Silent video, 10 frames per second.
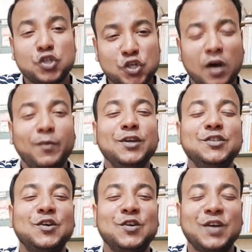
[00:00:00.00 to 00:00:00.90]
সময়
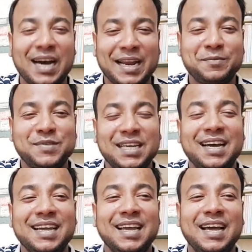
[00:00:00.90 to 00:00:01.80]
যখন খারাপ
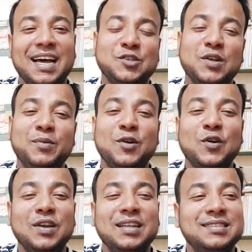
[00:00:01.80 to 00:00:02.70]
যায় আসলে মনে
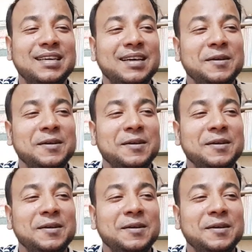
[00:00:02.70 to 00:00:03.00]
করলেন যে